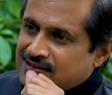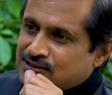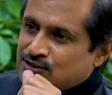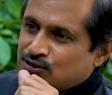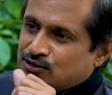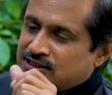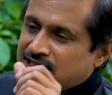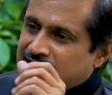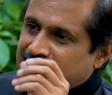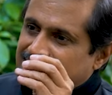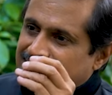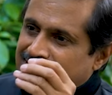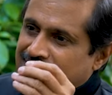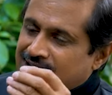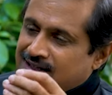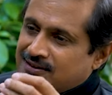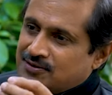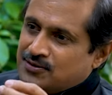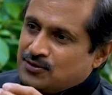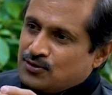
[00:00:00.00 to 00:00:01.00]
సో
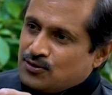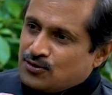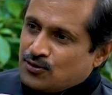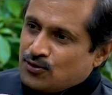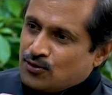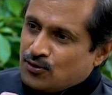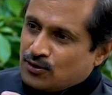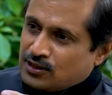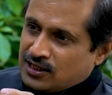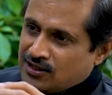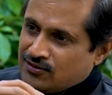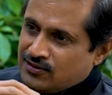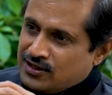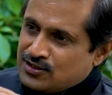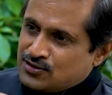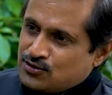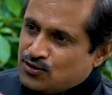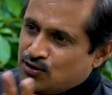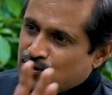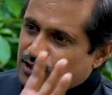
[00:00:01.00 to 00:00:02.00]
ఒక
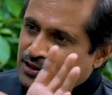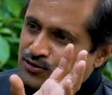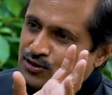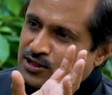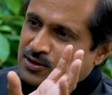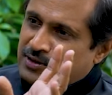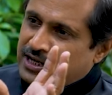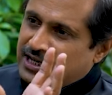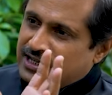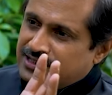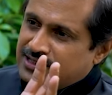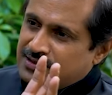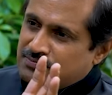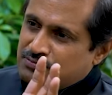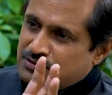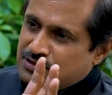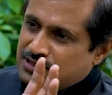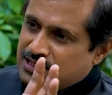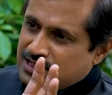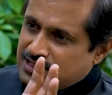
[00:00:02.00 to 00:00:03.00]
రకమైన స్లోగన్ కూడా బయటికి
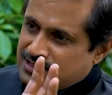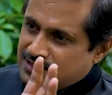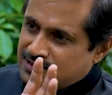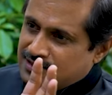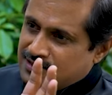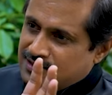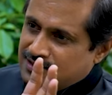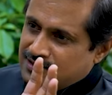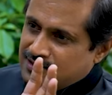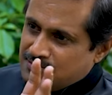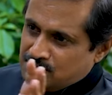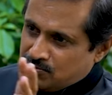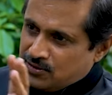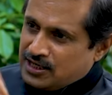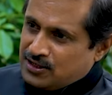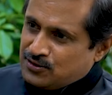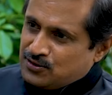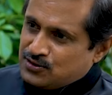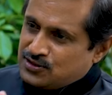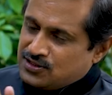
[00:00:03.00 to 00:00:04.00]
తెచ్చింది
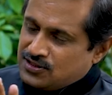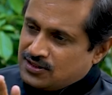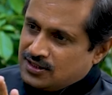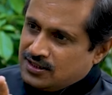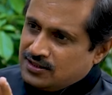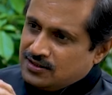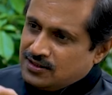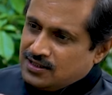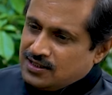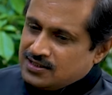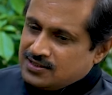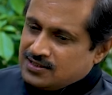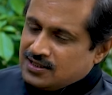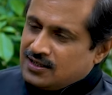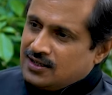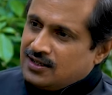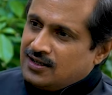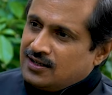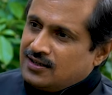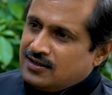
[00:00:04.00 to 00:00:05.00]
బయటకు వచ్చింది
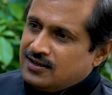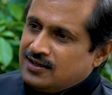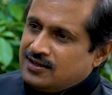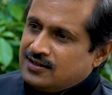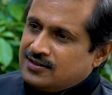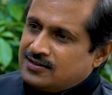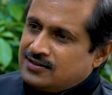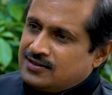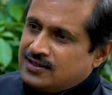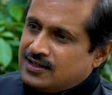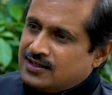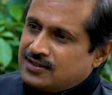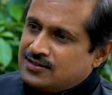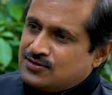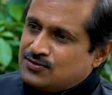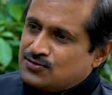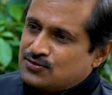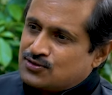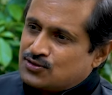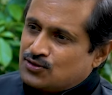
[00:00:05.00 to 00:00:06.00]
చెల్లెళ్ళని దగ్గర
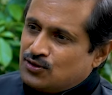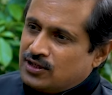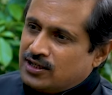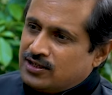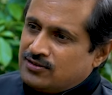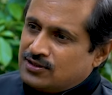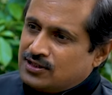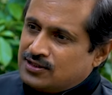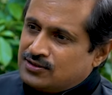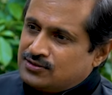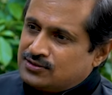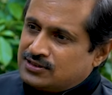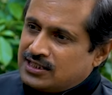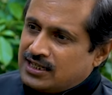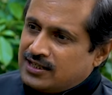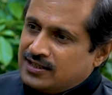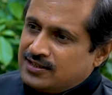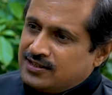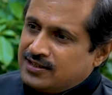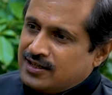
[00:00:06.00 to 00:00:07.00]
ఉంచుకోలేని వాడు
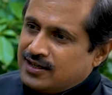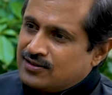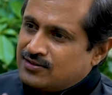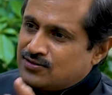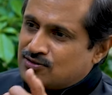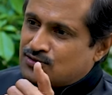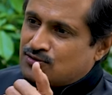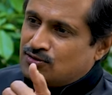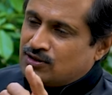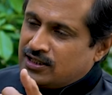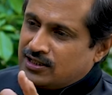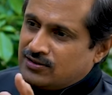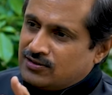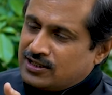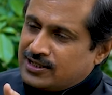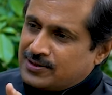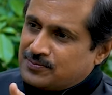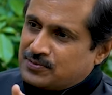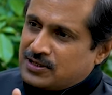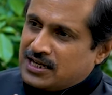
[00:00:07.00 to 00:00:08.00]
తల్లిని దగ్గర ఉంచుకోలేని
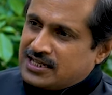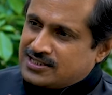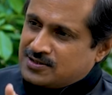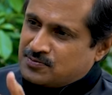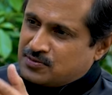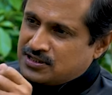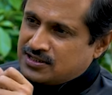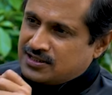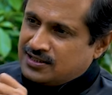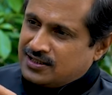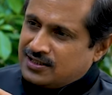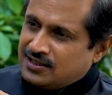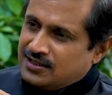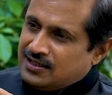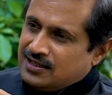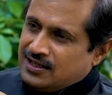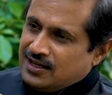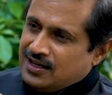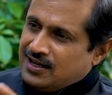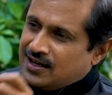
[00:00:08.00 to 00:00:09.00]
వాడు ఇప్పుడు రాష్ట్ర ప్రజల్ని
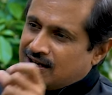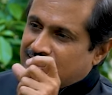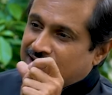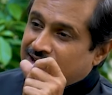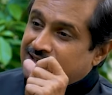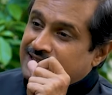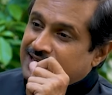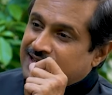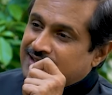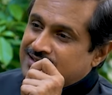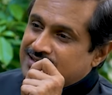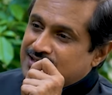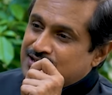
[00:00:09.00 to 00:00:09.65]
ఏ రకంగా దగ్గర